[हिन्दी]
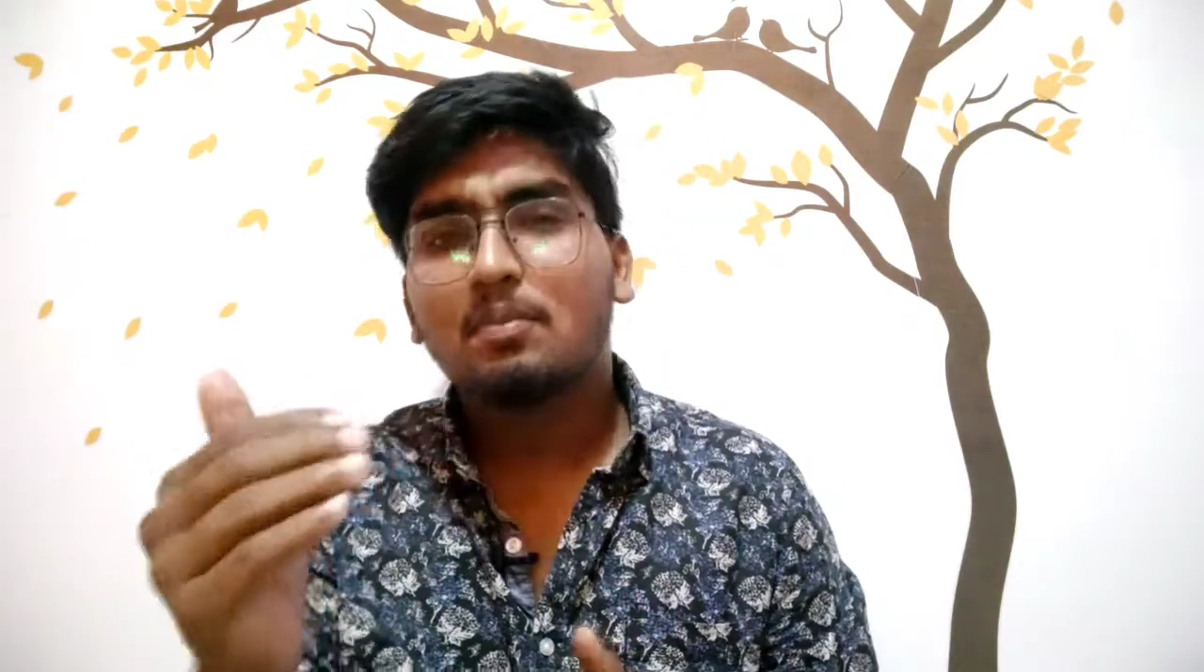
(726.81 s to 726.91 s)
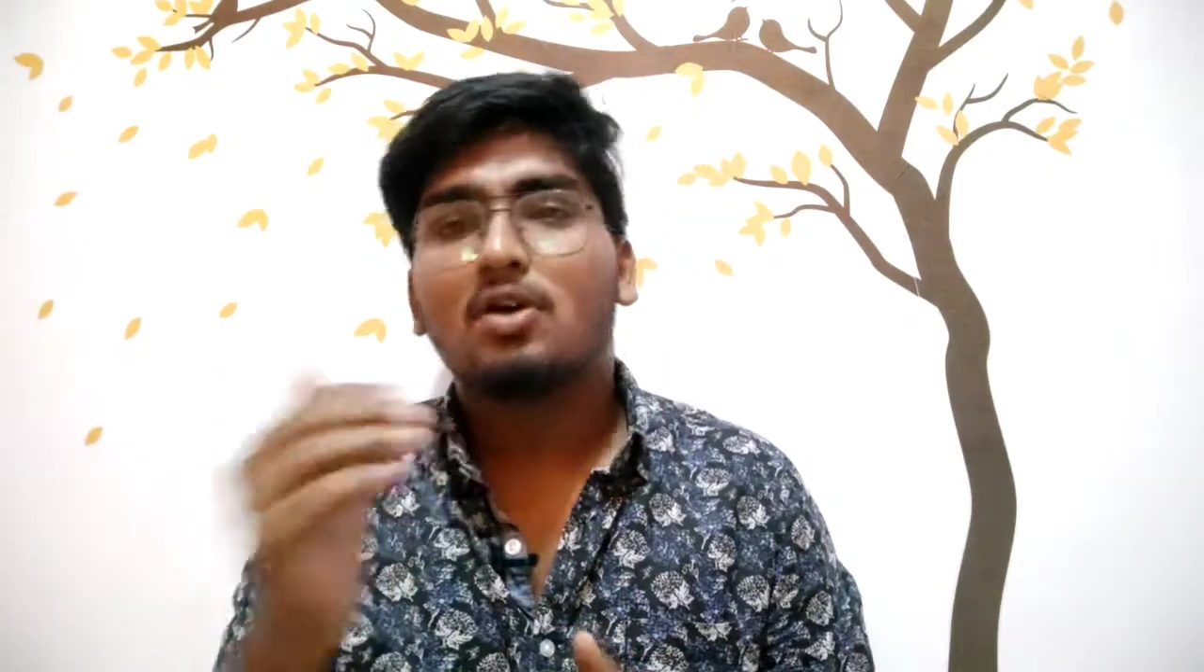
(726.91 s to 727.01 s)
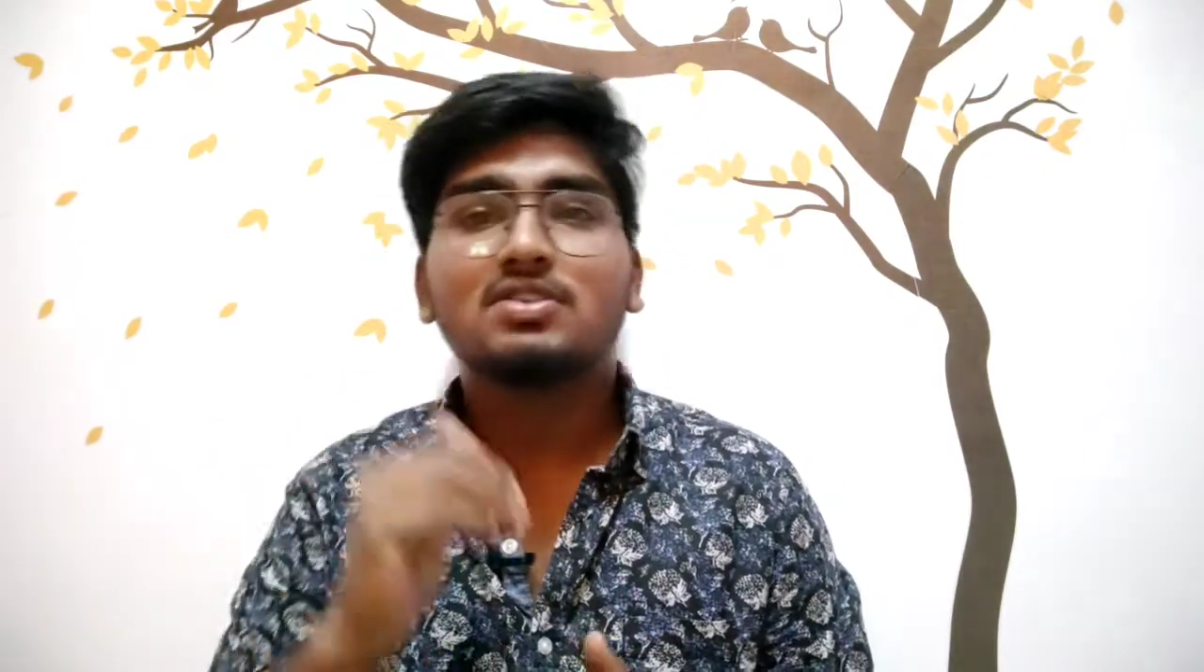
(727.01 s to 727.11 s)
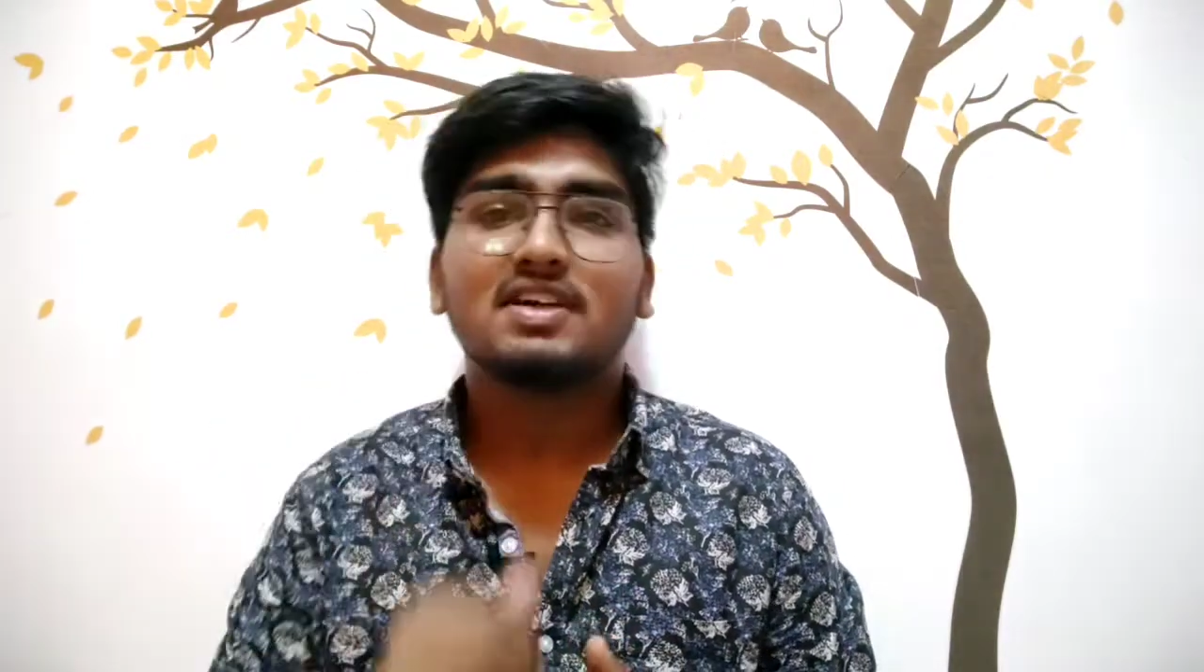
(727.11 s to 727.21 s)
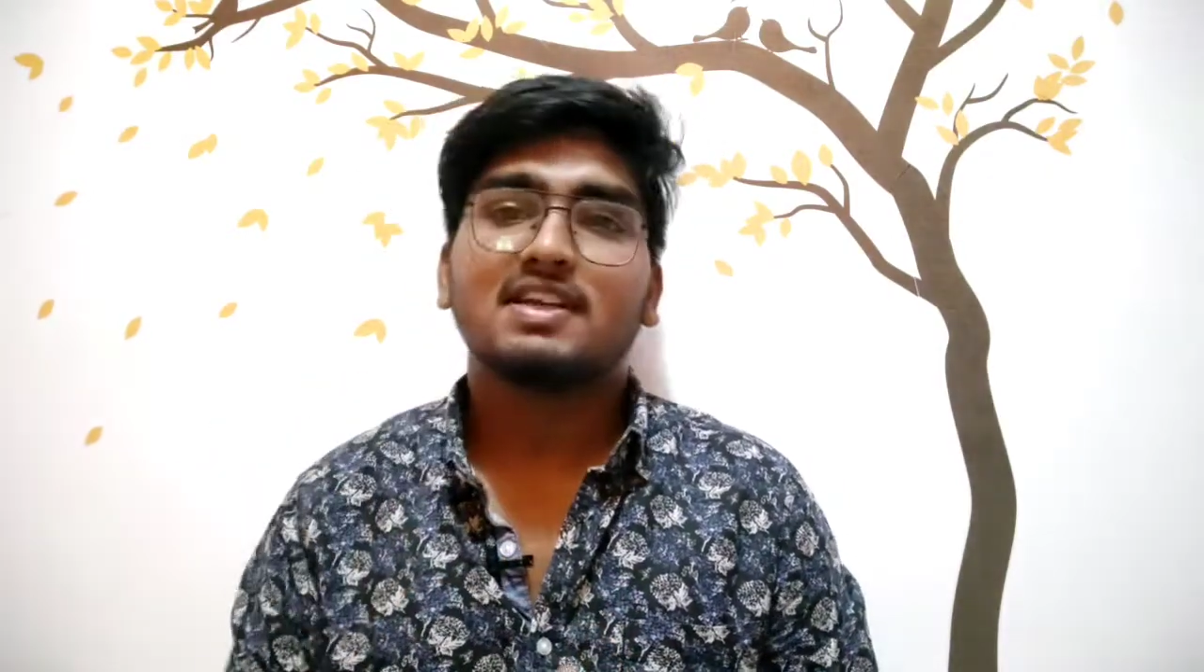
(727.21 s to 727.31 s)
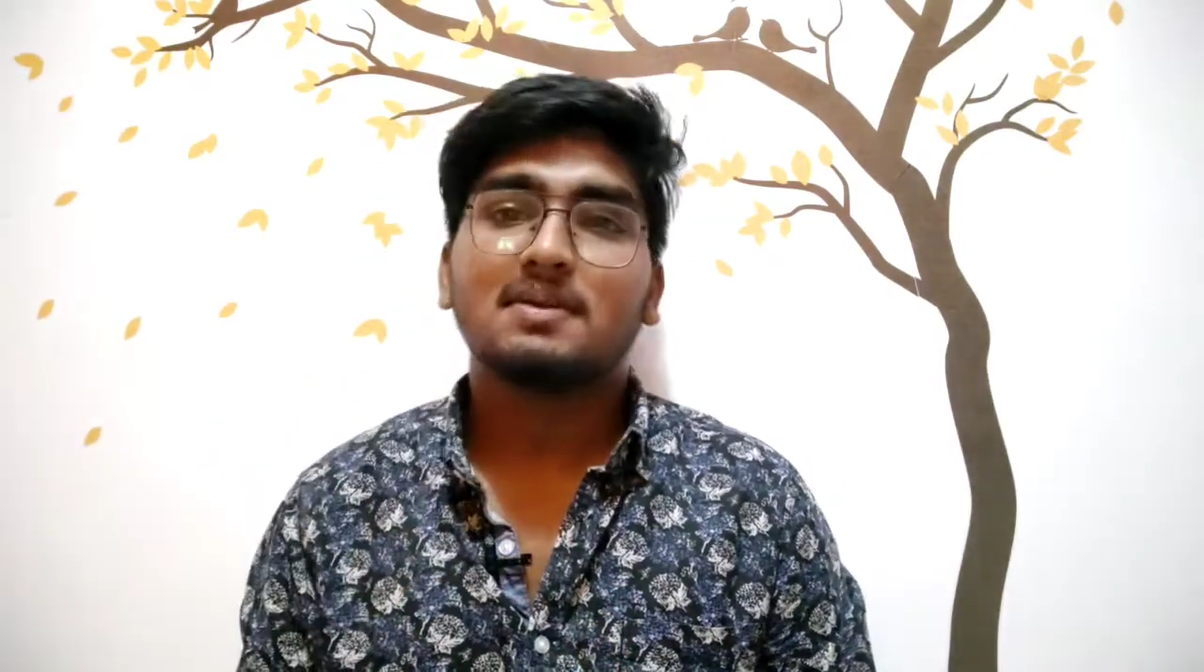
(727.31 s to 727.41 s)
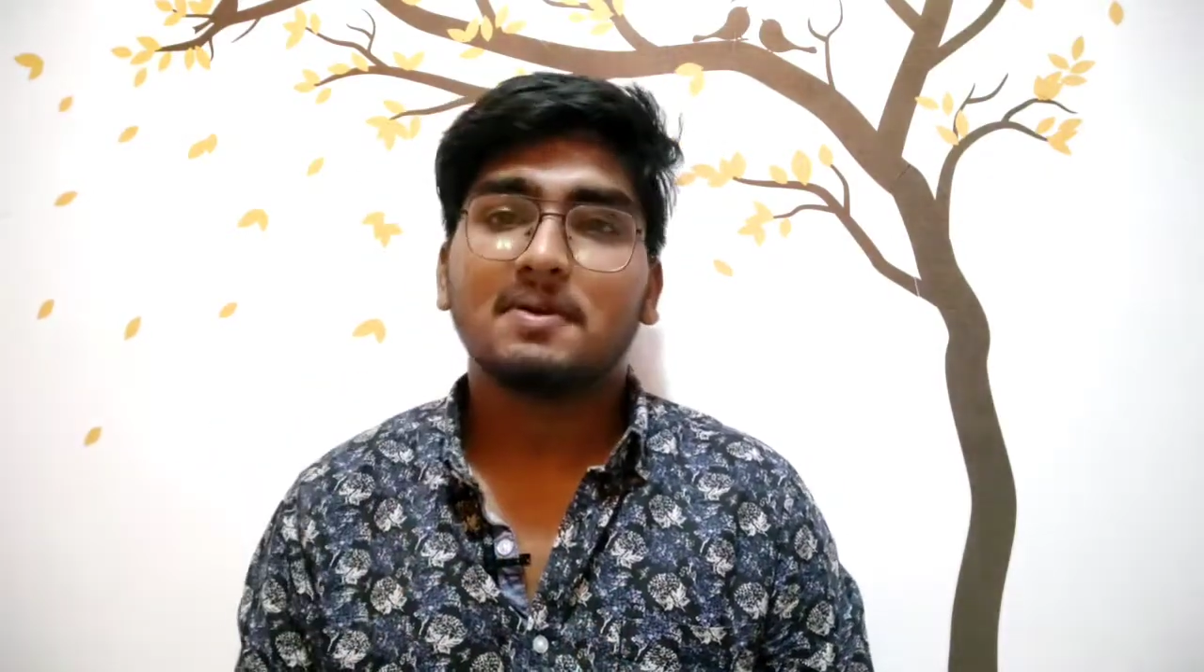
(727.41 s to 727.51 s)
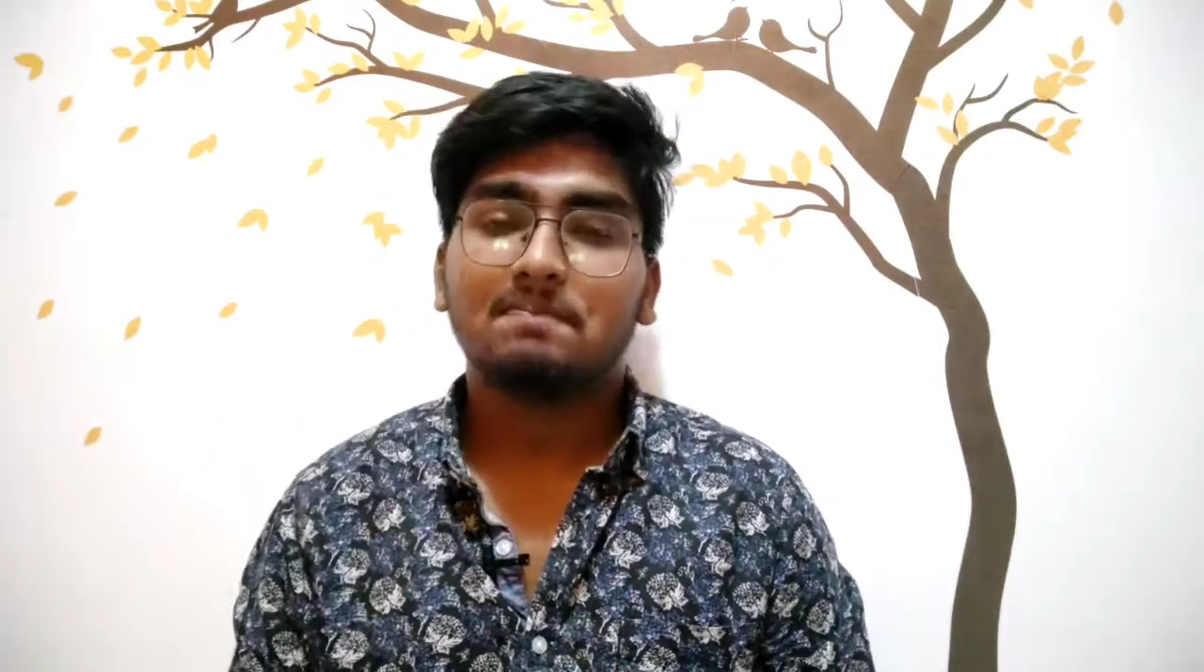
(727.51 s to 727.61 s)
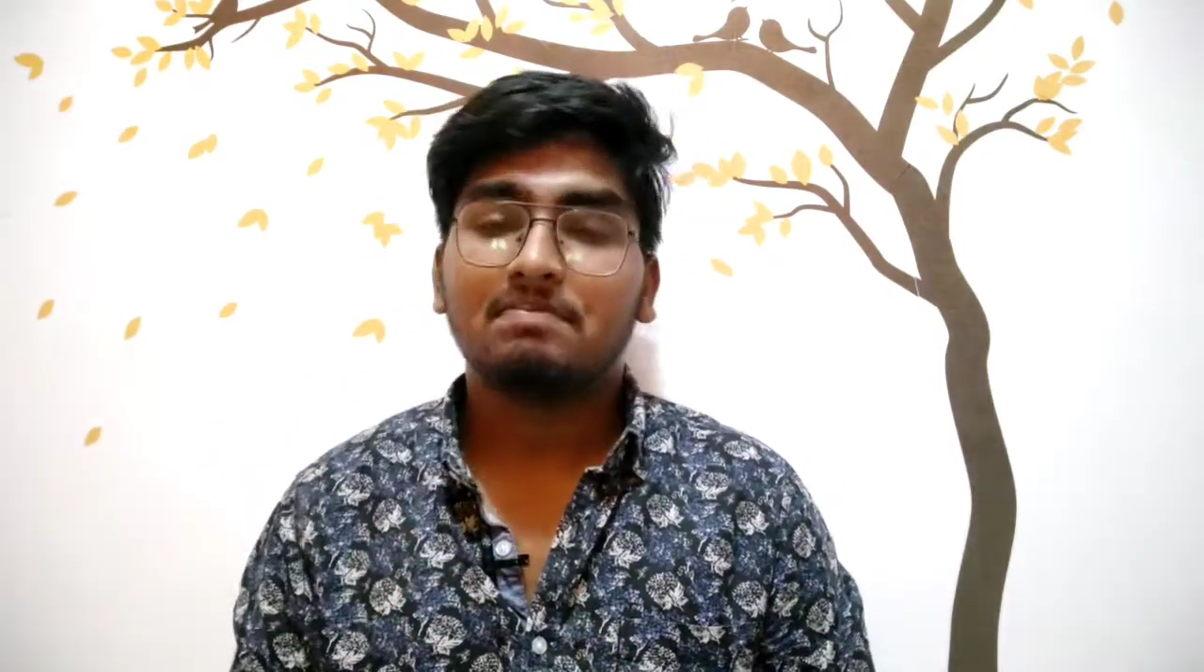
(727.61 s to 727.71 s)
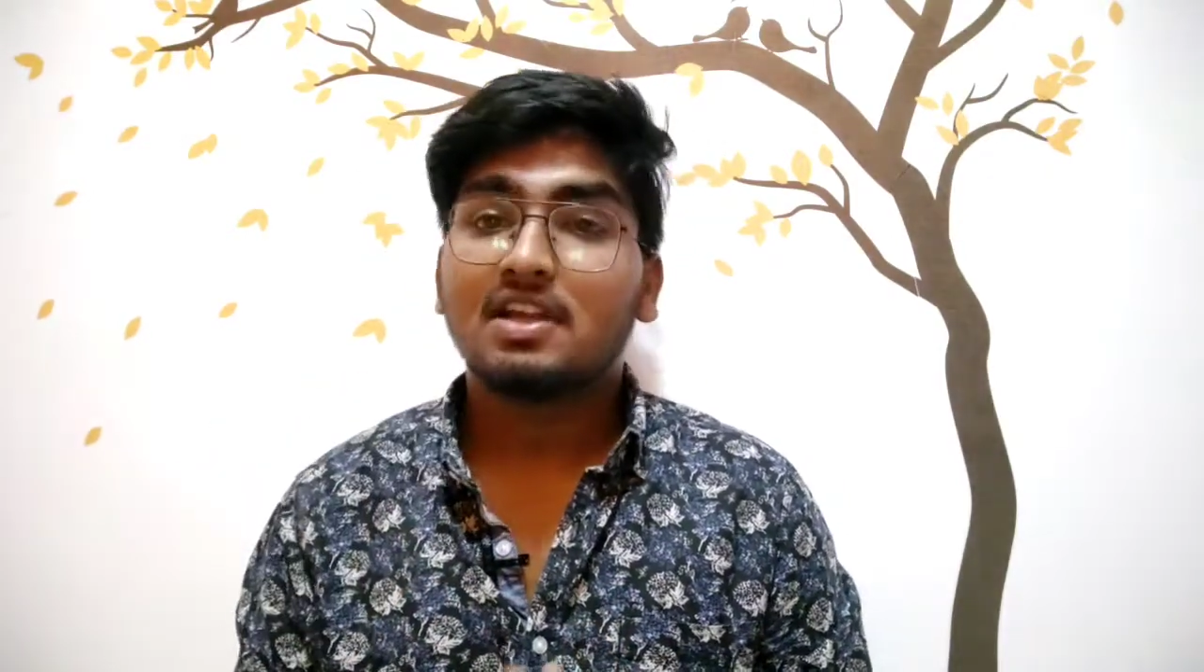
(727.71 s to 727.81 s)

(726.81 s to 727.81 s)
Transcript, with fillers: बहुत करीब हैं